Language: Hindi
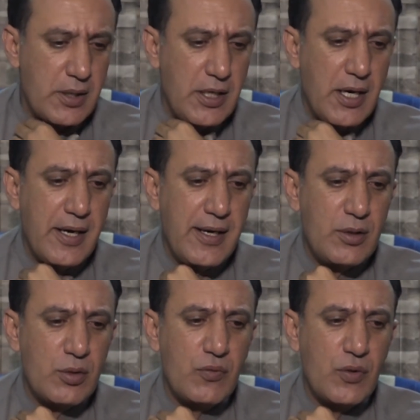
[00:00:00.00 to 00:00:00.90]
किया है
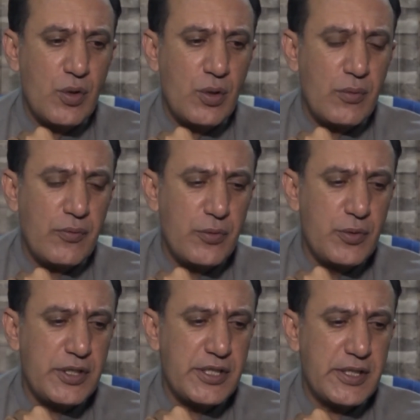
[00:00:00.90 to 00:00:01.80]
तो वो
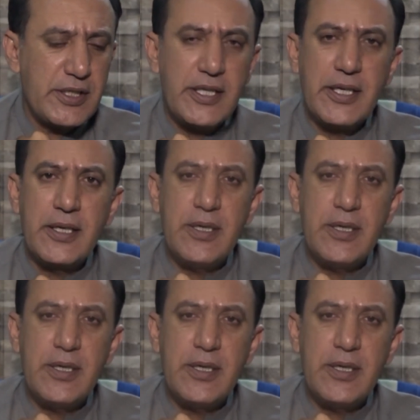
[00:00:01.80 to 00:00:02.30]
फ़ोन के ज़रिए